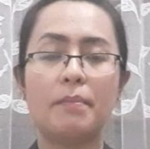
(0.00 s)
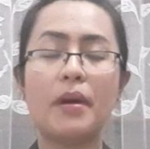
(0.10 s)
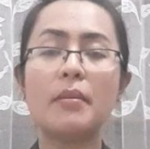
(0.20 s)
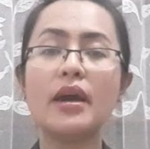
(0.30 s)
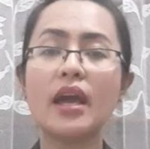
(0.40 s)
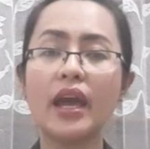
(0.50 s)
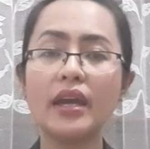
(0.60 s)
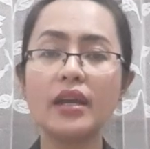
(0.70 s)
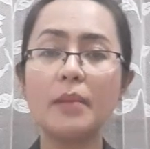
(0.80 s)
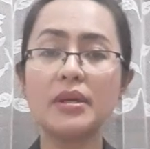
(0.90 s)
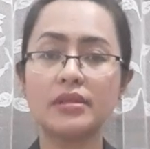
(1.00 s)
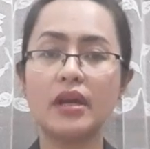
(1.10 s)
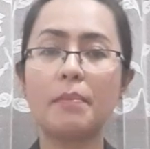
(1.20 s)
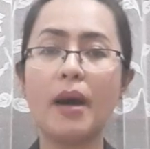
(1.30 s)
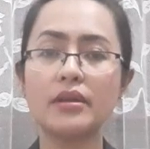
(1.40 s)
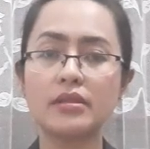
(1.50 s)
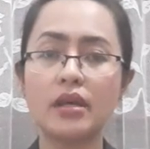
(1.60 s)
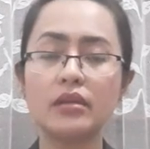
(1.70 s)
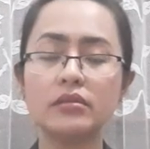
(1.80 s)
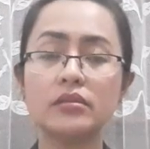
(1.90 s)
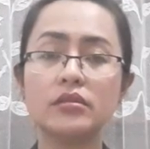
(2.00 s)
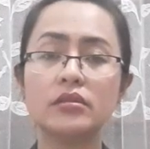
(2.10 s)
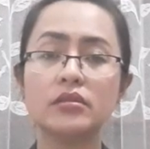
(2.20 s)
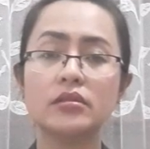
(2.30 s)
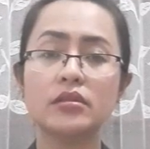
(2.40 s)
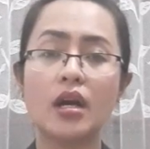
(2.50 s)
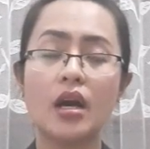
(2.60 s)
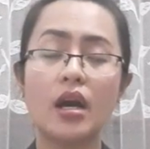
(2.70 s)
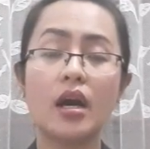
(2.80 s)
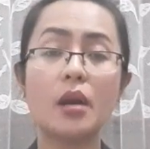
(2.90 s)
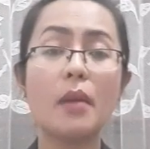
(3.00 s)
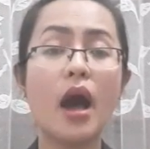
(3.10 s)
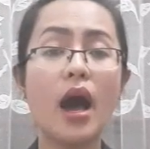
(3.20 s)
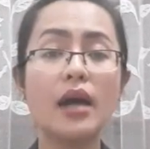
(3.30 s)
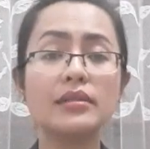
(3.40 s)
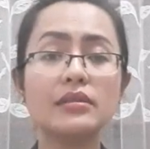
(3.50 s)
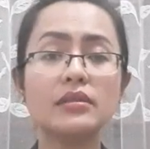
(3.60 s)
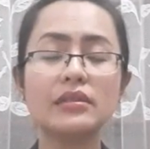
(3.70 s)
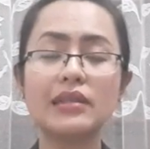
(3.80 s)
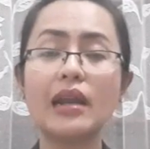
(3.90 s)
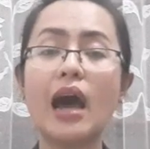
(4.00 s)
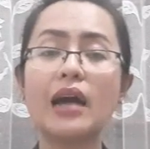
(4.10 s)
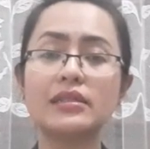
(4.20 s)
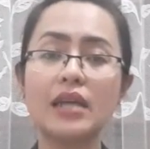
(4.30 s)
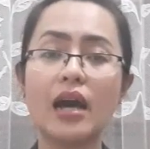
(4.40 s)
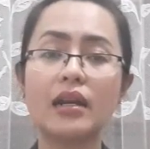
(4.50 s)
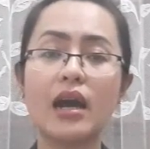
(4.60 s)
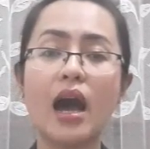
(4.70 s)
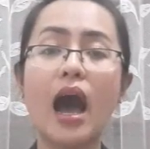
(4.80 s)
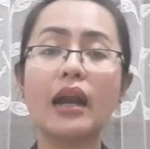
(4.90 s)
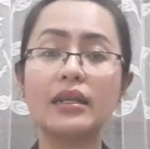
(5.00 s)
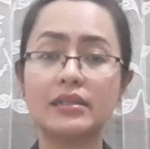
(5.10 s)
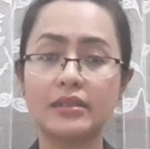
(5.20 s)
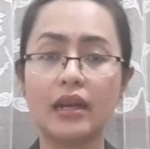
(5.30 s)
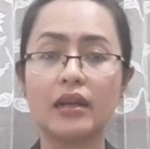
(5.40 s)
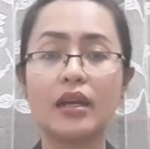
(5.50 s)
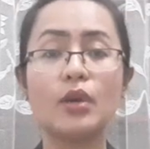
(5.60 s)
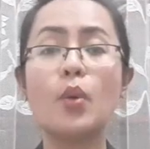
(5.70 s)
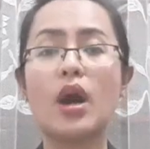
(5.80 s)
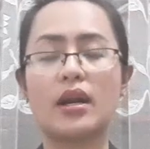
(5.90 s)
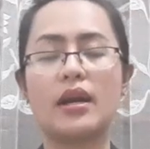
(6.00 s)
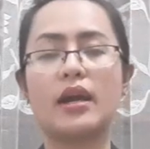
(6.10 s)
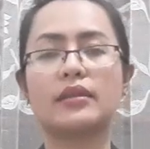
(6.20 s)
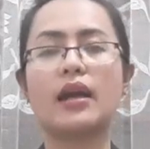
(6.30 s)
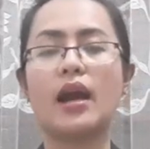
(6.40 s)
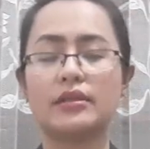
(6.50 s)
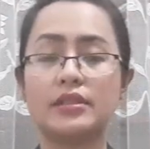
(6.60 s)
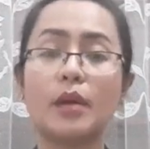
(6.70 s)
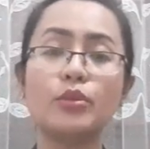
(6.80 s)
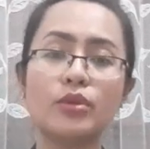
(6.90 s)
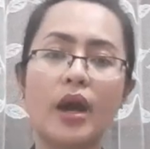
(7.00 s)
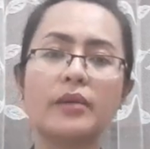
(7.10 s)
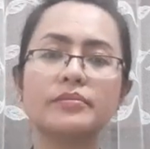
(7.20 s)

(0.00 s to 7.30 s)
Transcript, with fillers: Pa bayak indah bahasa ada paksa. Rebahan sada acara arisan keluarga di tengah Jabuna.